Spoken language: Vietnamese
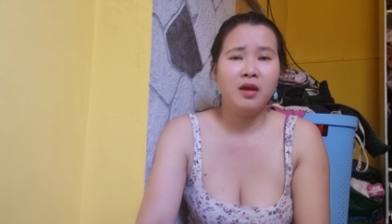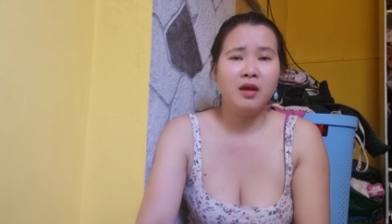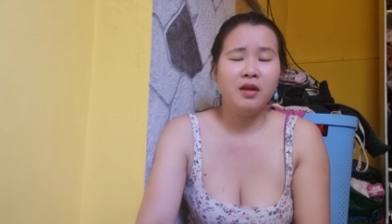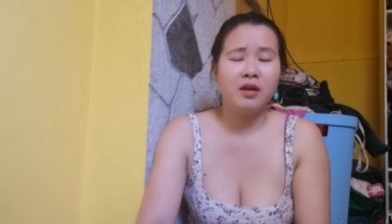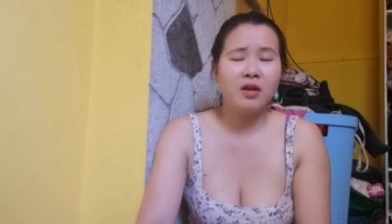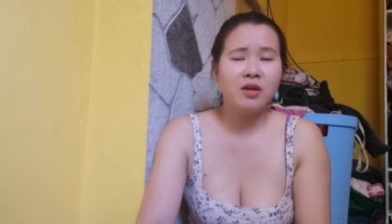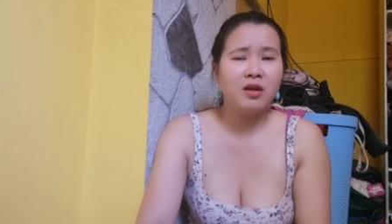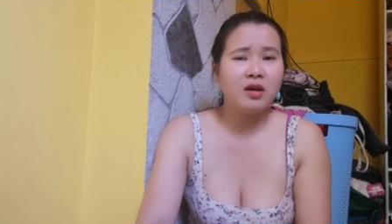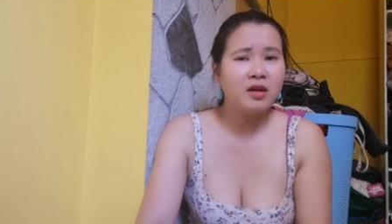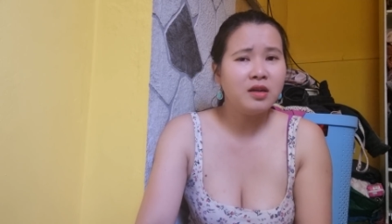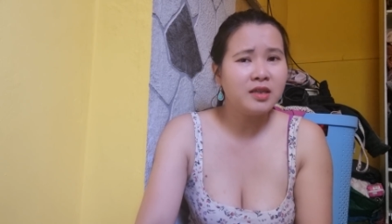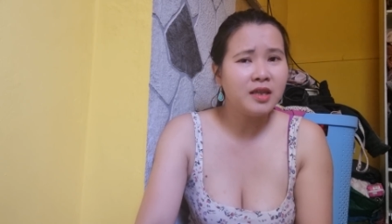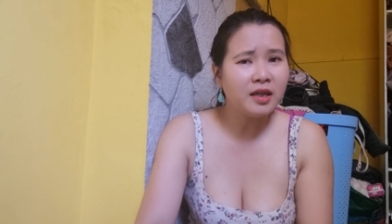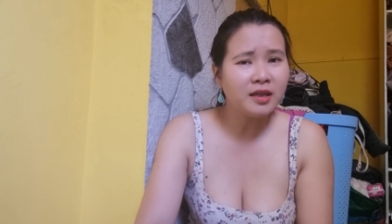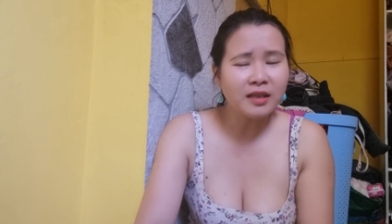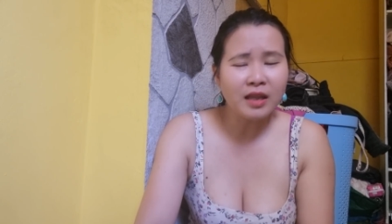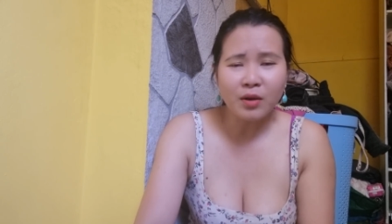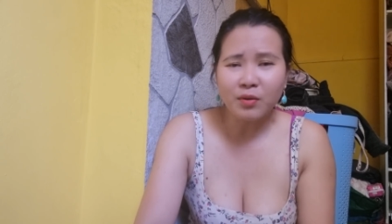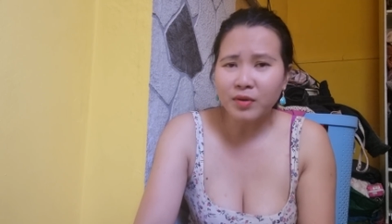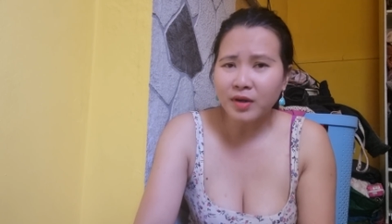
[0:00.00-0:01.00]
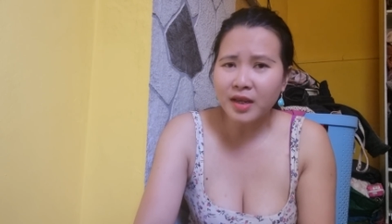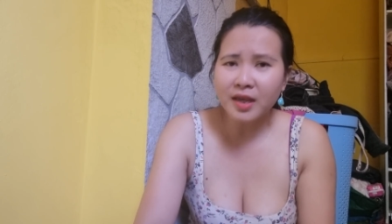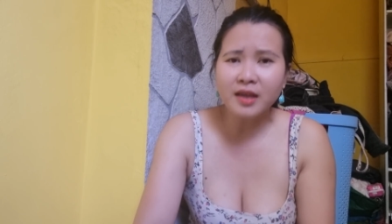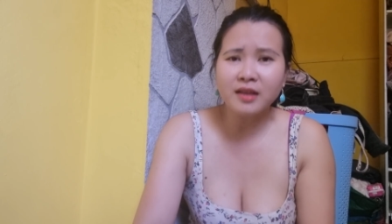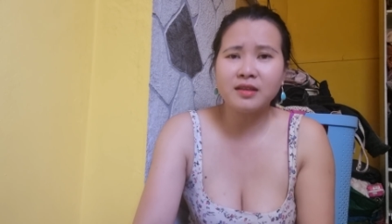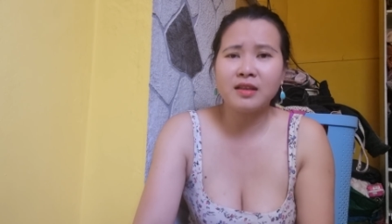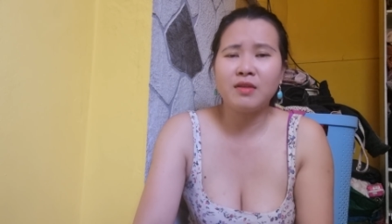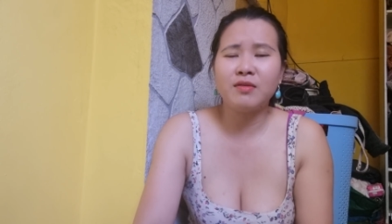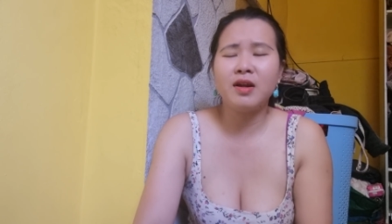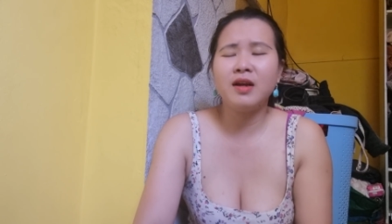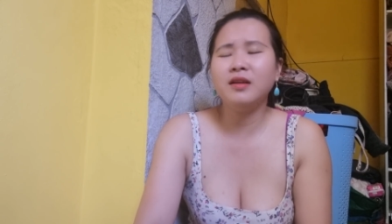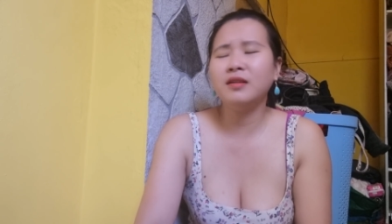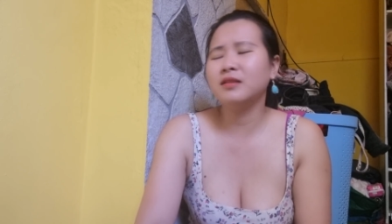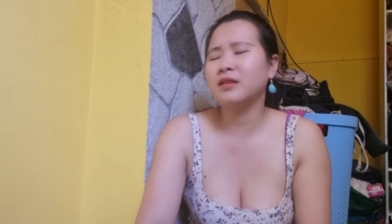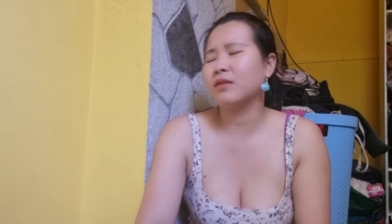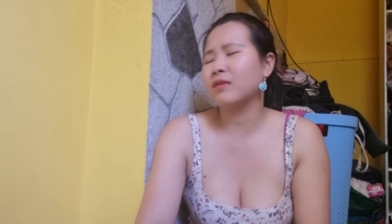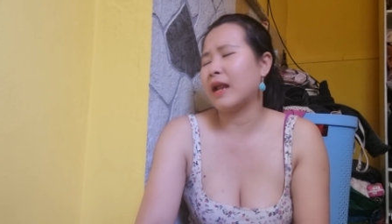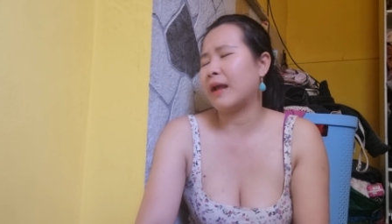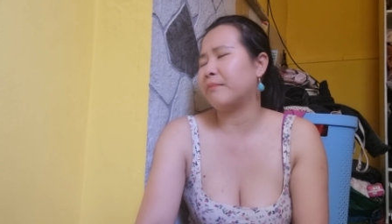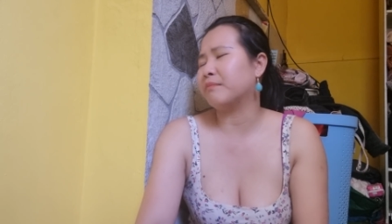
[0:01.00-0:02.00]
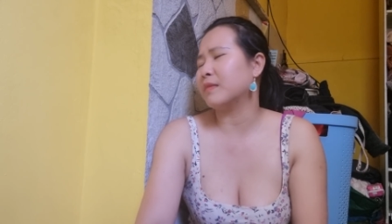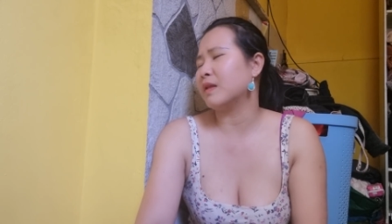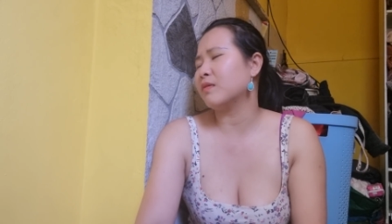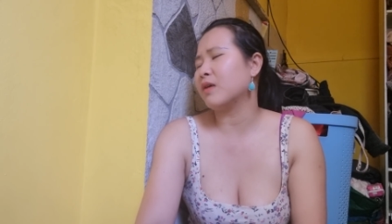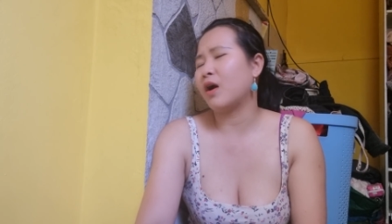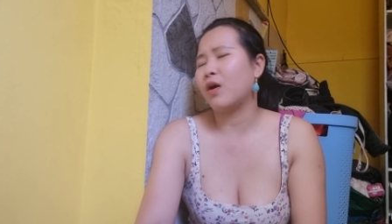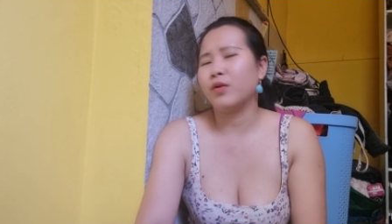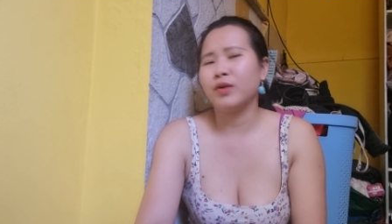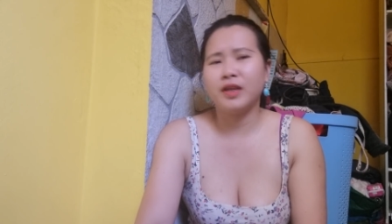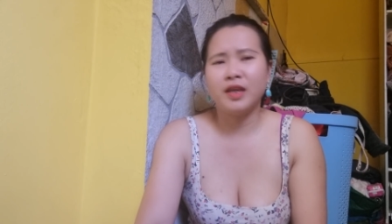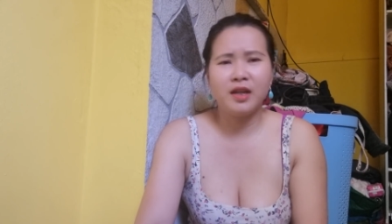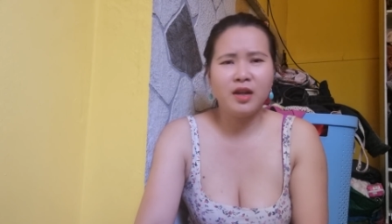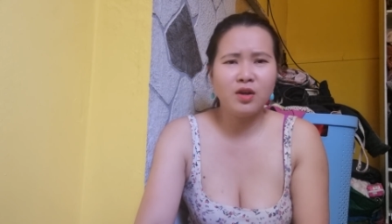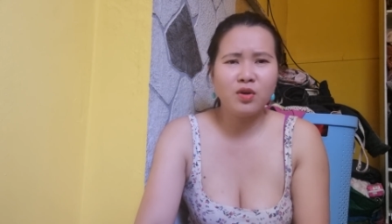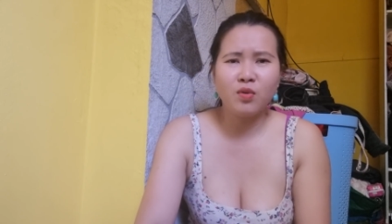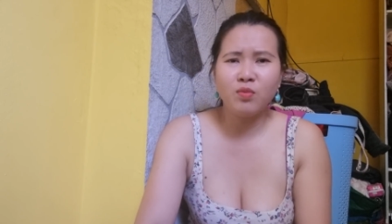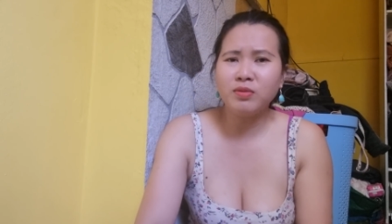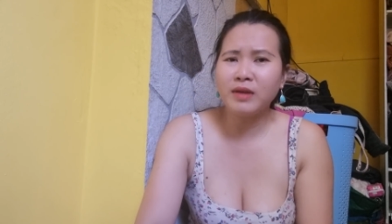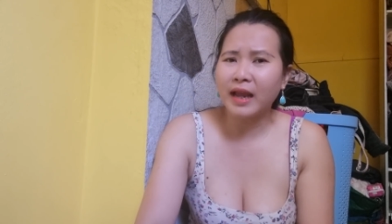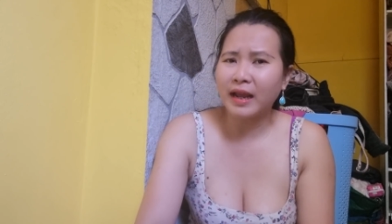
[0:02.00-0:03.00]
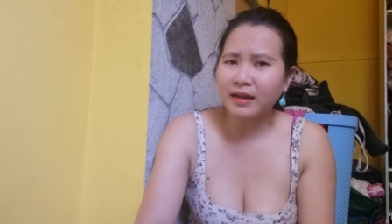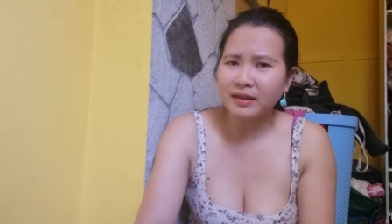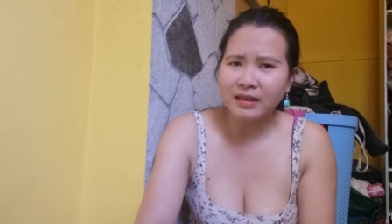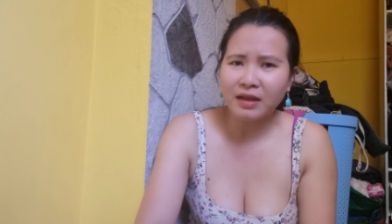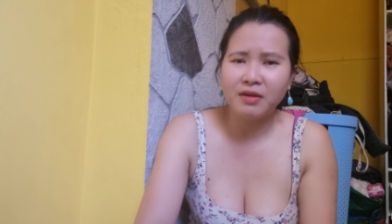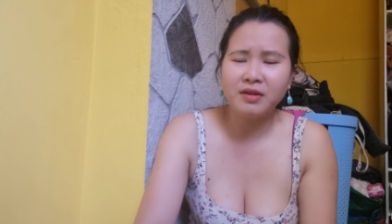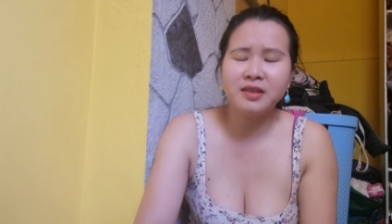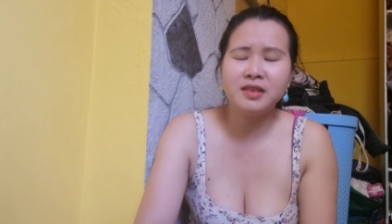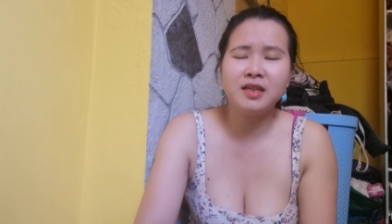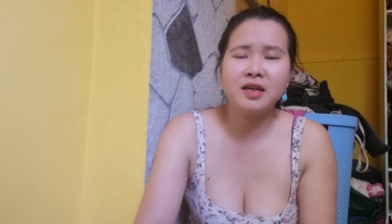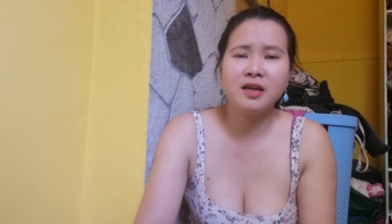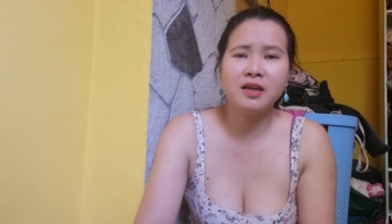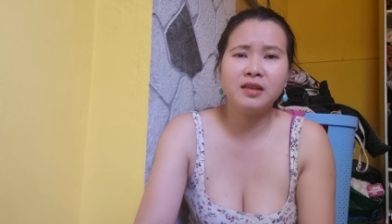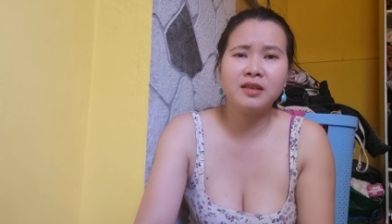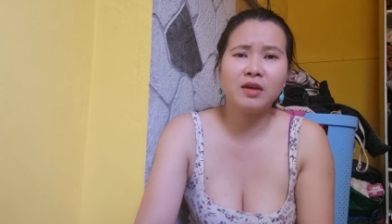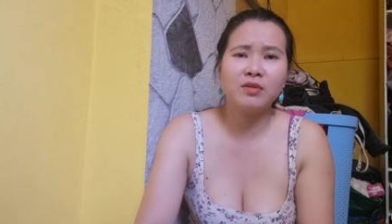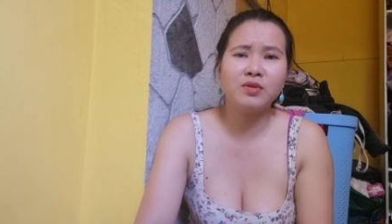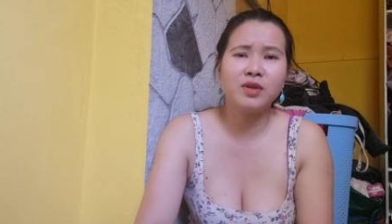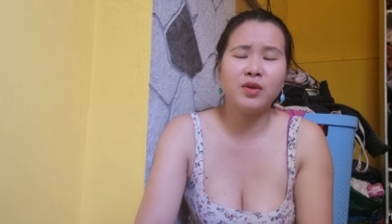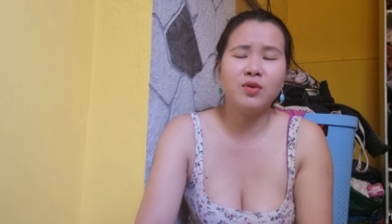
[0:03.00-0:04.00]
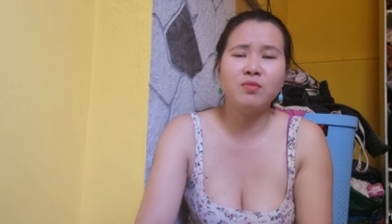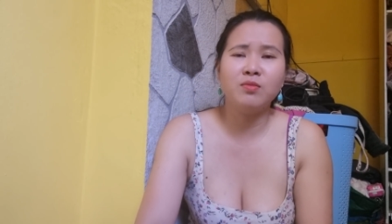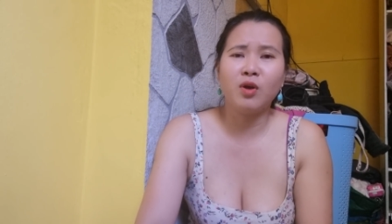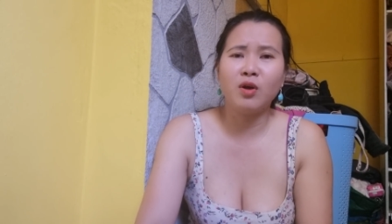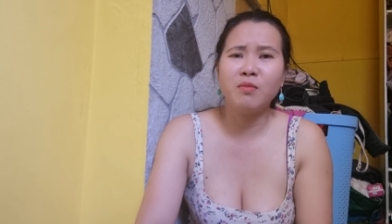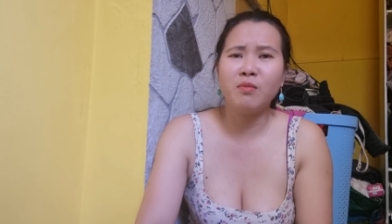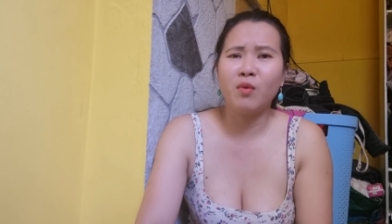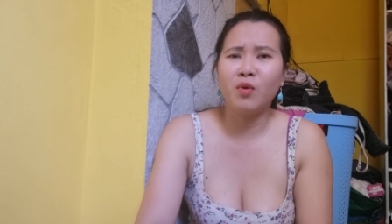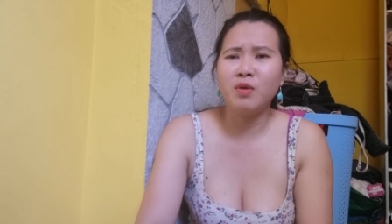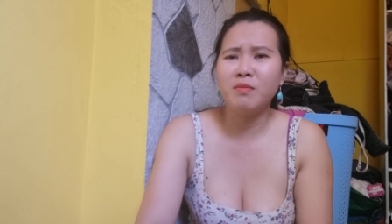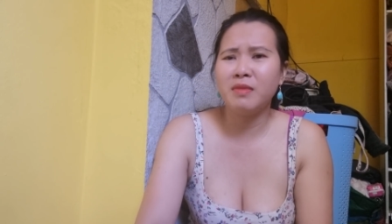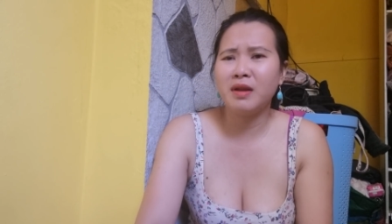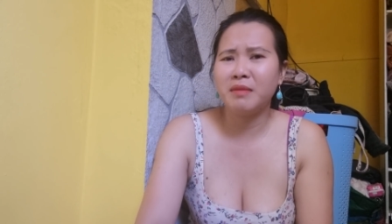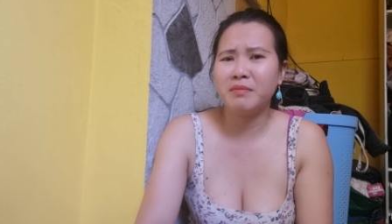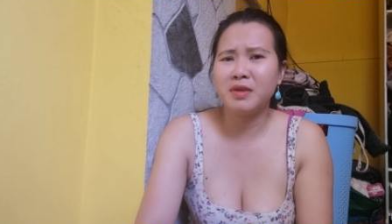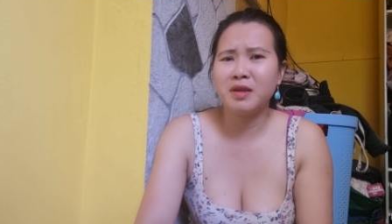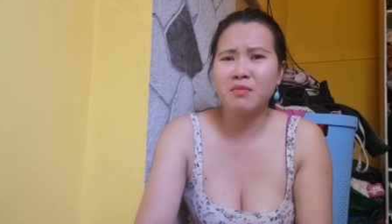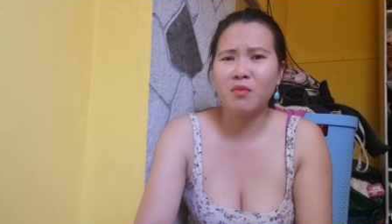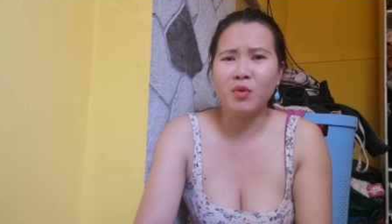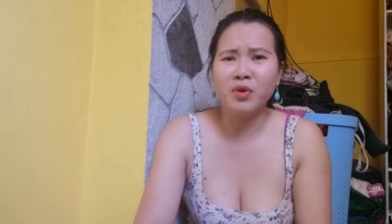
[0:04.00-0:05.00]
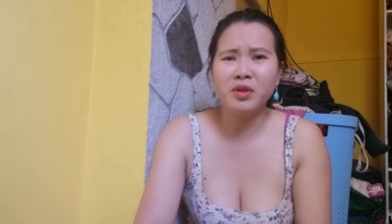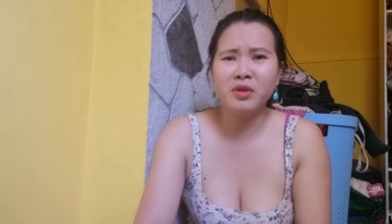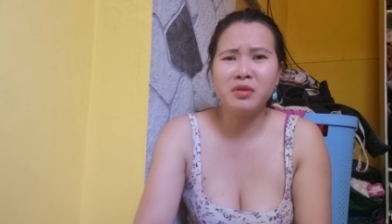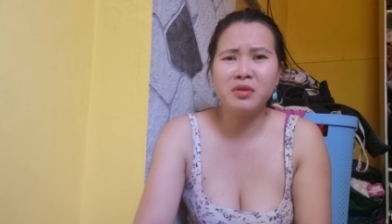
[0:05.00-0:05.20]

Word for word: nó cứ chích tao riết tao đứng tao nằm tao ngồi gì nó cũng cắn tao hết trơn tao chịu nổi mũi mà làm như mũi